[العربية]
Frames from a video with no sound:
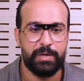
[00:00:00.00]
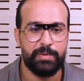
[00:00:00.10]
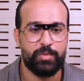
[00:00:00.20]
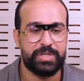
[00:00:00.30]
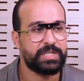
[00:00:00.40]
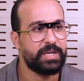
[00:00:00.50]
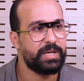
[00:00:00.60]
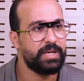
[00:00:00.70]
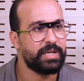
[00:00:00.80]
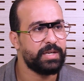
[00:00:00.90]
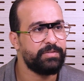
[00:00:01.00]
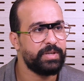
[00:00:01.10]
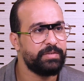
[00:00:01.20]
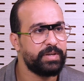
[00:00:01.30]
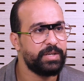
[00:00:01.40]
بالمعسكر اللي كان
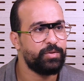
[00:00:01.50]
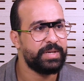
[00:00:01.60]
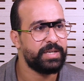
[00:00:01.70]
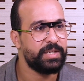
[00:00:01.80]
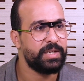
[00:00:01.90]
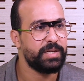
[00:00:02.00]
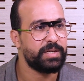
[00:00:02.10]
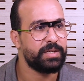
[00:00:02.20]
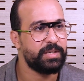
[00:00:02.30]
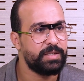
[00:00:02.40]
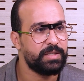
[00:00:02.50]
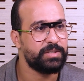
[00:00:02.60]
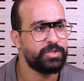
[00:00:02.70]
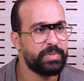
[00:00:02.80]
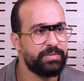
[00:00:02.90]
في افران ومع ذلك
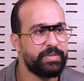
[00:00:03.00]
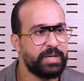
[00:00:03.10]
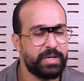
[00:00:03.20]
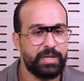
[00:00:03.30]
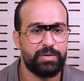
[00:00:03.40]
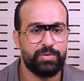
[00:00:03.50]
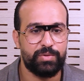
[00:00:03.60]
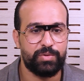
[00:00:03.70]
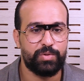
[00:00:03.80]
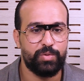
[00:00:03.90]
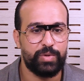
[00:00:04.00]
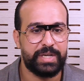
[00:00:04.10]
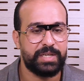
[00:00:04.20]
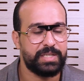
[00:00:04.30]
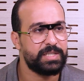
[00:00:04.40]
آه، جمع فريق وكون
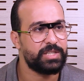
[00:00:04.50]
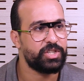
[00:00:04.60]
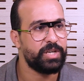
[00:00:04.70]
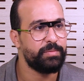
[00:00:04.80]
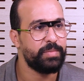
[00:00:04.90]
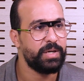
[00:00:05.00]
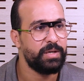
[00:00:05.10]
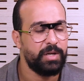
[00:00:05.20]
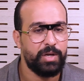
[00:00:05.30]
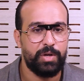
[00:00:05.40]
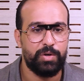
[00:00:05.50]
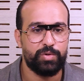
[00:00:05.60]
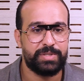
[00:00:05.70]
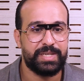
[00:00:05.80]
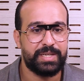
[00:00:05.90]
عناصر شابه
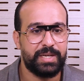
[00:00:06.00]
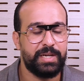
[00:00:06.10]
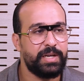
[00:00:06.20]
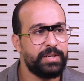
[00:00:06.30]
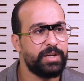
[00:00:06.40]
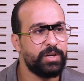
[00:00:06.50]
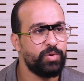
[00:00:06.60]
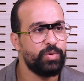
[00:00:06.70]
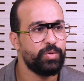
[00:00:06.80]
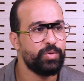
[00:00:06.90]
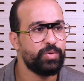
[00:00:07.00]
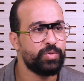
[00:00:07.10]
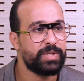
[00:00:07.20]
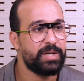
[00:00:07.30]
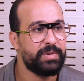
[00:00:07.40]
واستطاع على انه
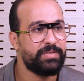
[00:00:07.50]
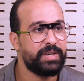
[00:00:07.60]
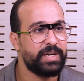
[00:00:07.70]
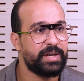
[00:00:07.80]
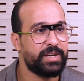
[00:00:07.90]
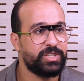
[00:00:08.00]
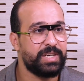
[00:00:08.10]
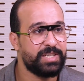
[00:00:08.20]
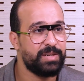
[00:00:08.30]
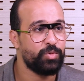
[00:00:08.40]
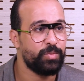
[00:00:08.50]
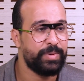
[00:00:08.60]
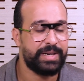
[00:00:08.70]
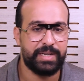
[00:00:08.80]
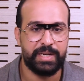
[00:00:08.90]
يوصل مع فريق الرجاء حتى
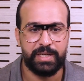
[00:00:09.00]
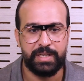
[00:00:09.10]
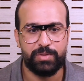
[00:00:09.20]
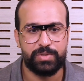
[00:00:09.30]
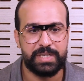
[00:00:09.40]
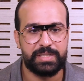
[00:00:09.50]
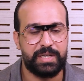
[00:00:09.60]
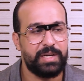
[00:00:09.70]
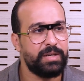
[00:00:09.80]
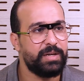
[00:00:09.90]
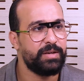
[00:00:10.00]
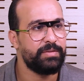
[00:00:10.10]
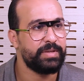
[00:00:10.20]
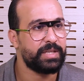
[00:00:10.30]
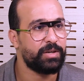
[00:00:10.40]
المباراه النهائيه وانتصر
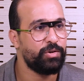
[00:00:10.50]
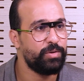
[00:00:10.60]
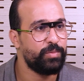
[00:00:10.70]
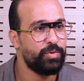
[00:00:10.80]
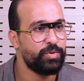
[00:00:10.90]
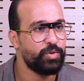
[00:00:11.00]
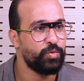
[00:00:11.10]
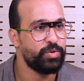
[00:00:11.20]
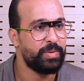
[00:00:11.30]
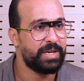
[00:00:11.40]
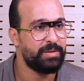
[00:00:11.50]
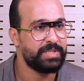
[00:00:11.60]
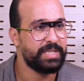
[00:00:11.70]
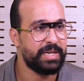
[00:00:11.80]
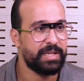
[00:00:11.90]
على فيتا كلوب وتوج بلقب
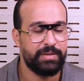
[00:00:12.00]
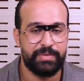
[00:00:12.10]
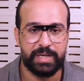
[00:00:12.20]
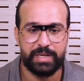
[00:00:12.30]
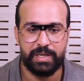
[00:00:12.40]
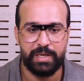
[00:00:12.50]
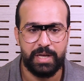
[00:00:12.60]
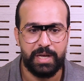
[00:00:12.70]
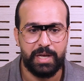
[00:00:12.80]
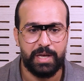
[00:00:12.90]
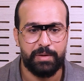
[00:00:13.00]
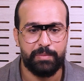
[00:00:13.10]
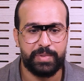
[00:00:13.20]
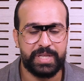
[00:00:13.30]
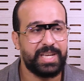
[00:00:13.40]
الاتحاد الافريقي
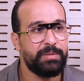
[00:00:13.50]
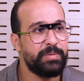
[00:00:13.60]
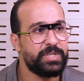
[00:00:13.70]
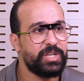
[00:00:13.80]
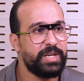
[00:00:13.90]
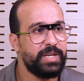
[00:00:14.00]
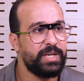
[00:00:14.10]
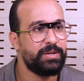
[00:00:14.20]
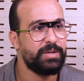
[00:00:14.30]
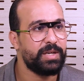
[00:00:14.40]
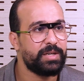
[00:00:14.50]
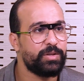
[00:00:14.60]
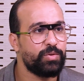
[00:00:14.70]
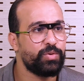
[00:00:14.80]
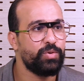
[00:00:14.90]
بتركيبه بشريه
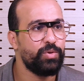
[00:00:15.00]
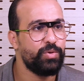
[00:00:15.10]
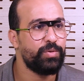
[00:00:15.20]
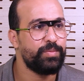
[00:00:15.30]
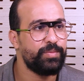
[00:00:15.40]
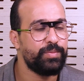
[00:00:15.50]
نقدروا نقولوا